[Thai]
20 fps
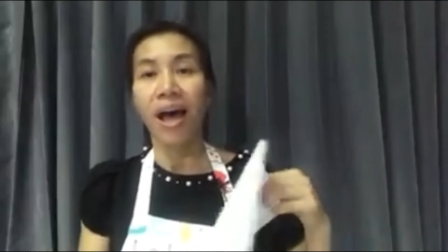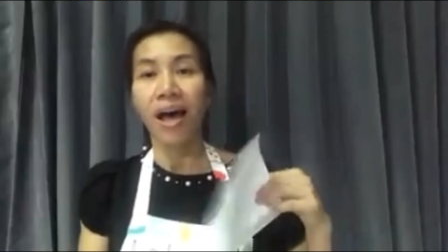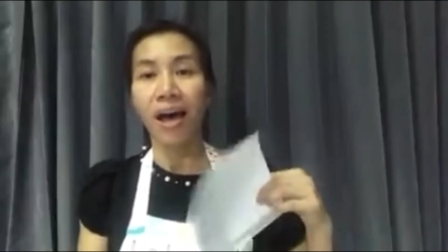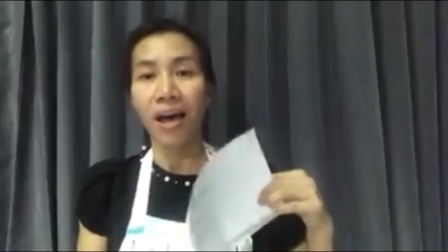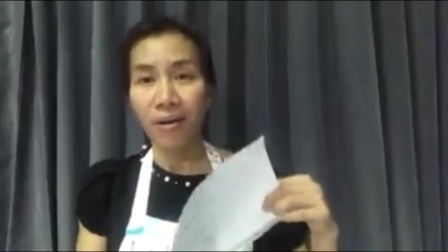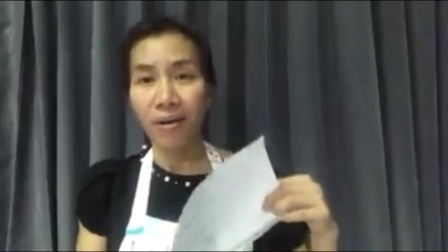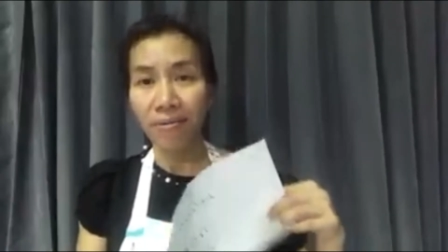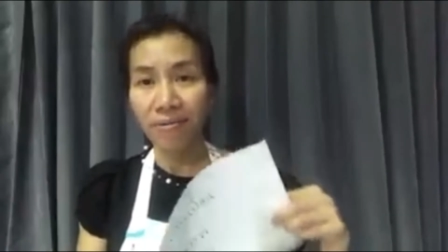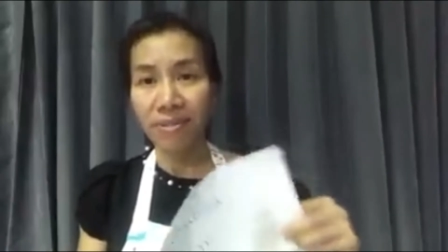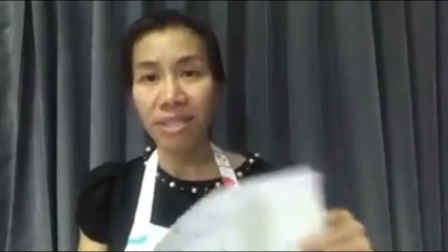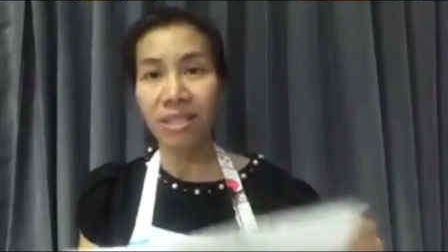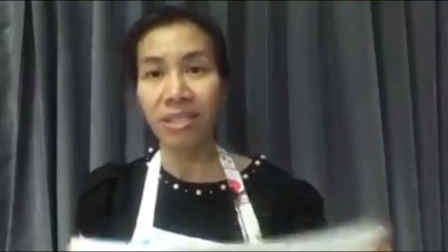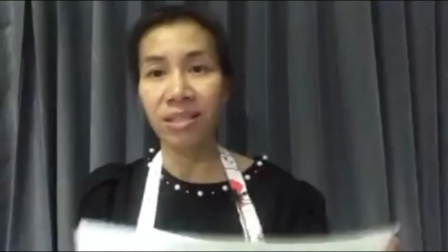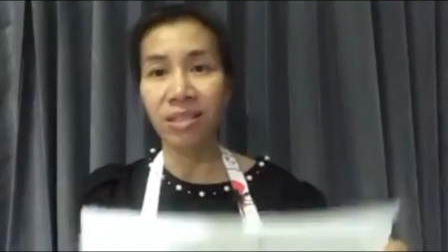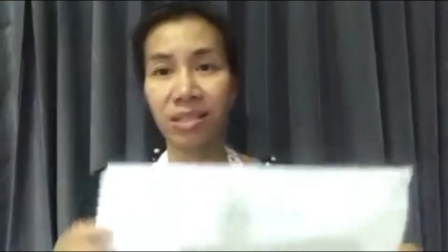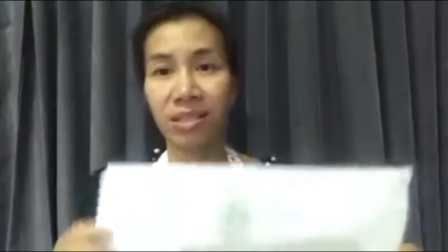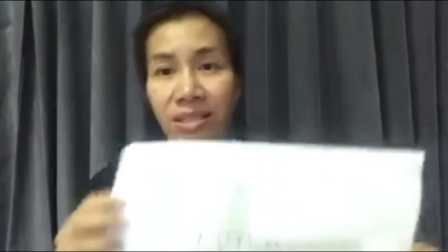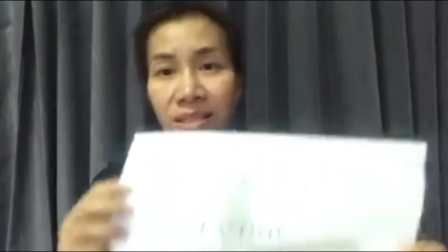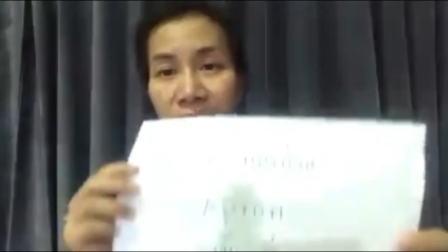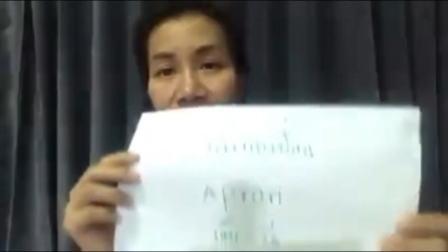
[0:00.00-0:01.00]
apron
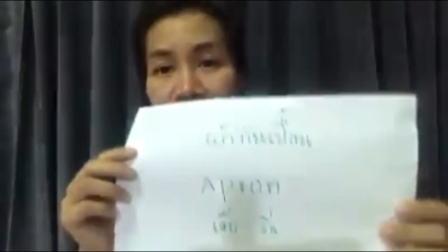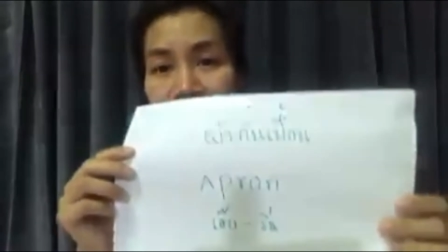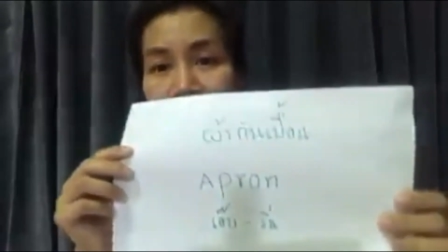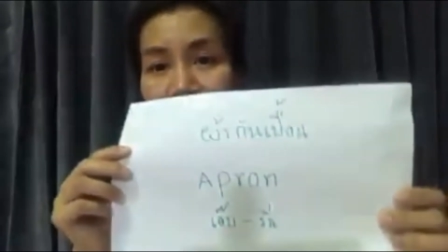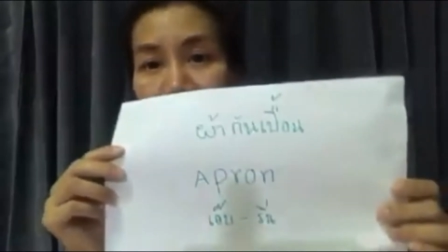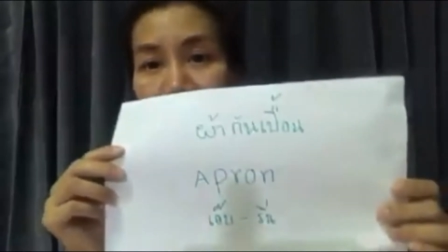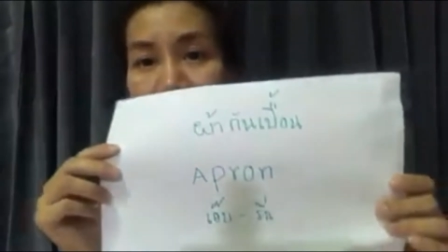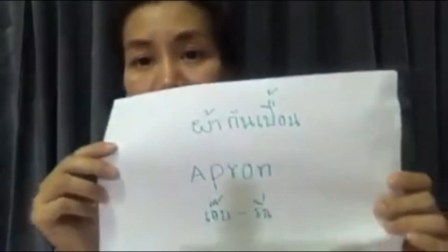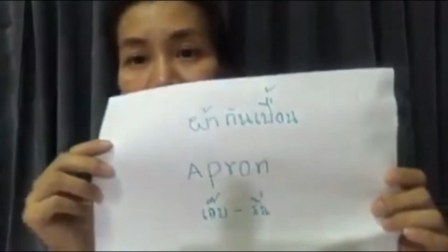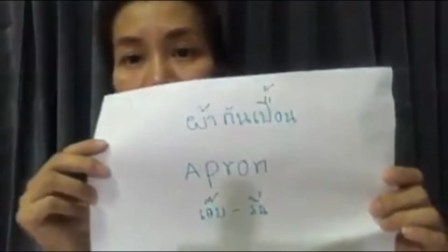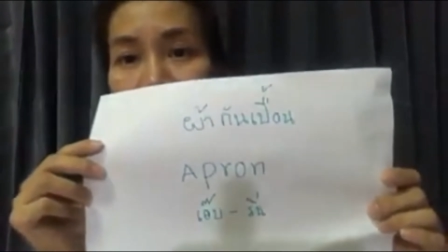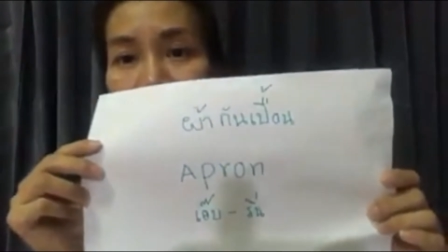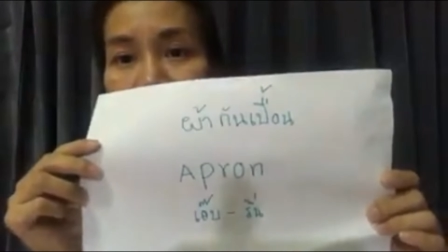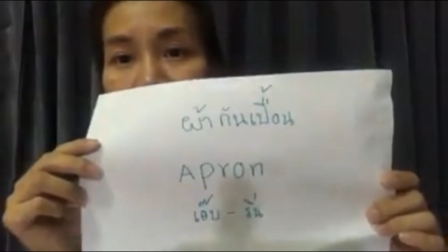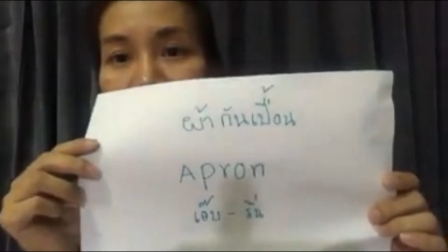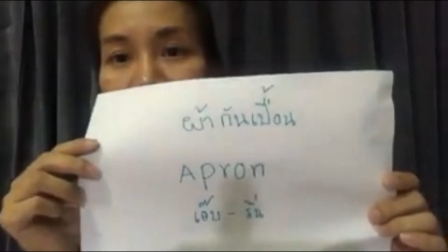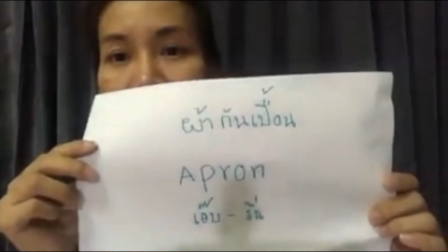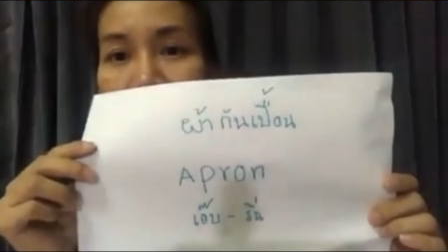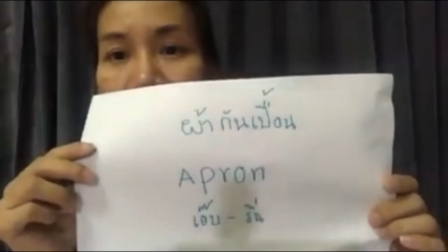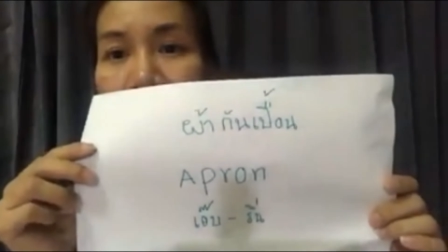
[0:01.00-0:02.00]

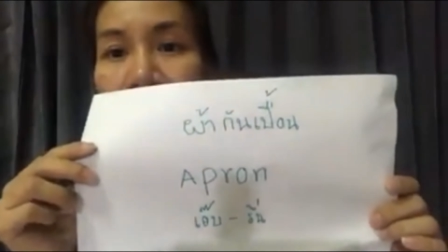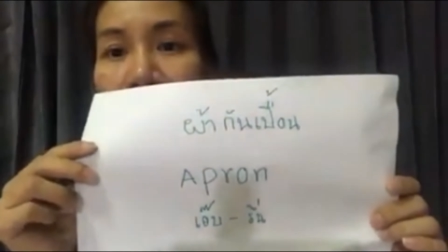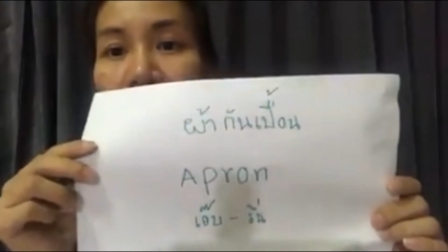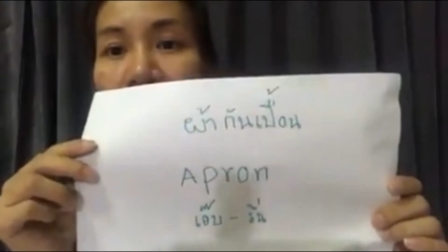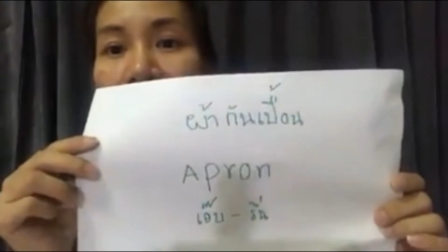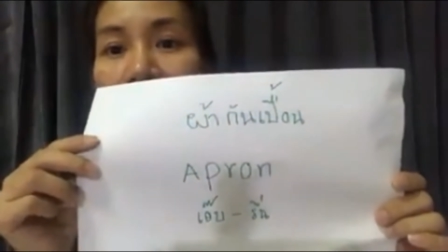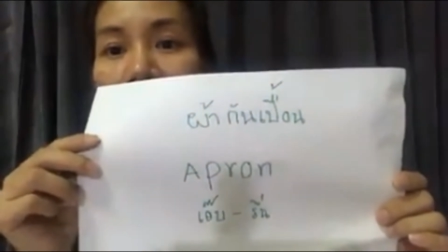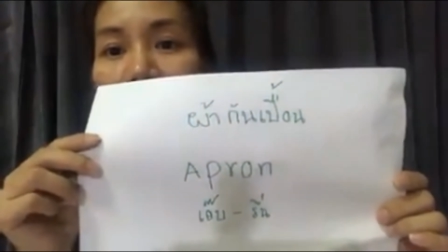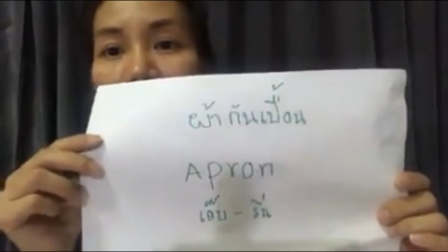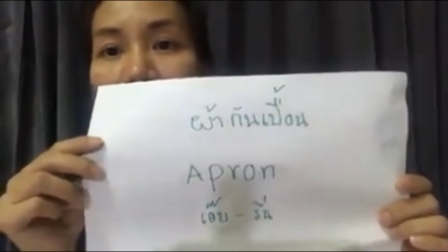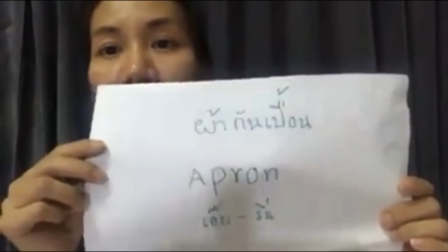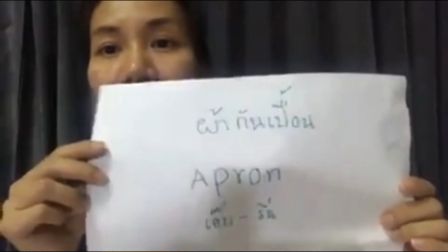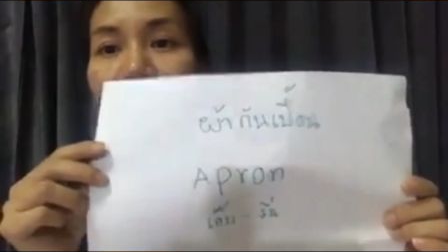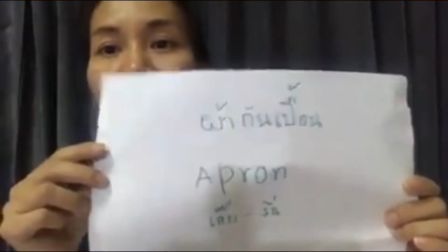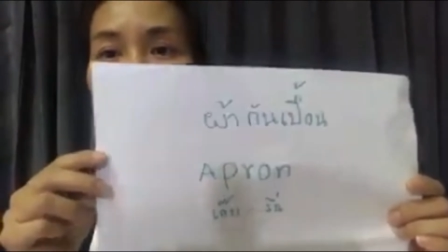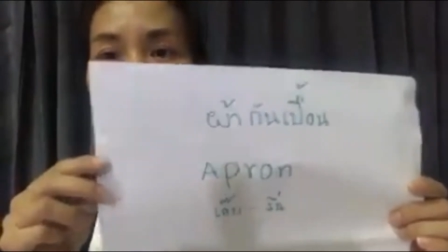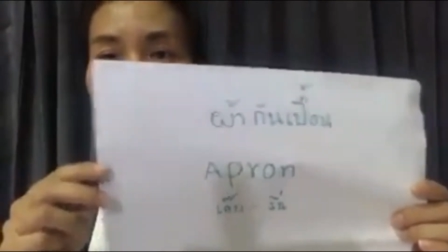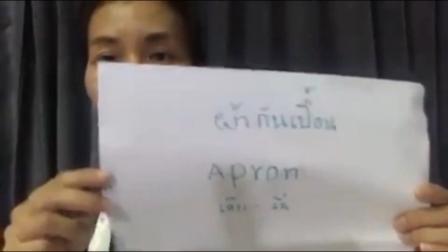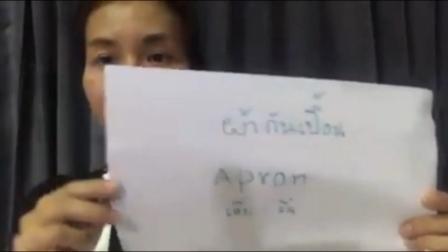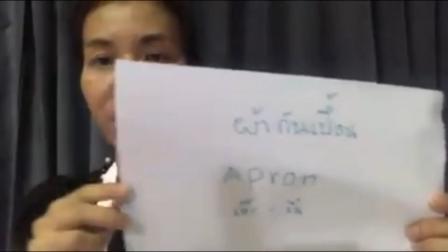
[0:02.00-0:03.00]
เนี่ยนะคะ
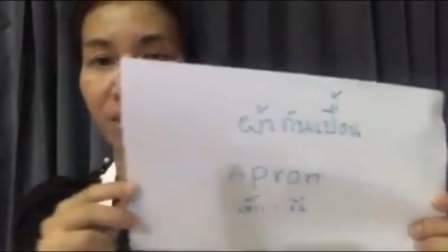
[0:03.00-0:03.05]
apron